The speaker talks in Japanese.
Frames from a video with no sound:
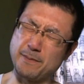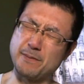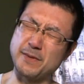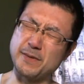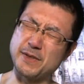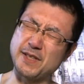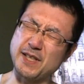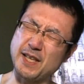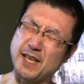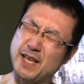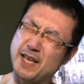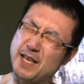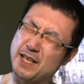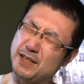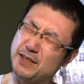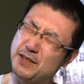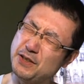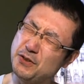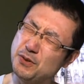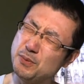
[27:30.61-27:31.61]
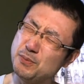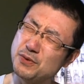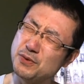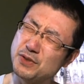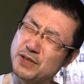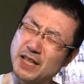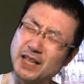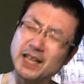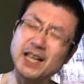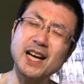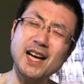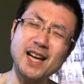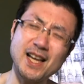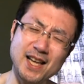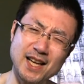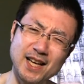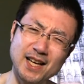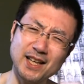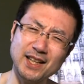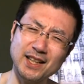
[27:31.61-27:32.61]
税金の無駄か
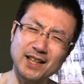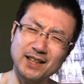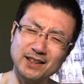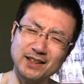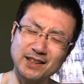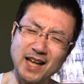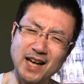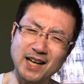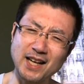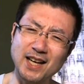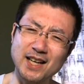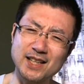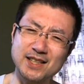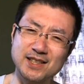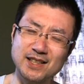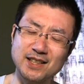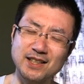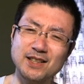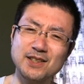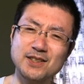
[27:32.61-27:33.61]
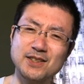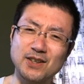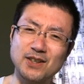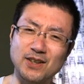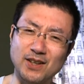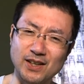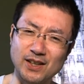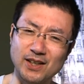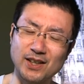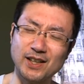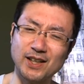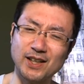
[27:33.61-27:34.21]
たかが知れてんぞ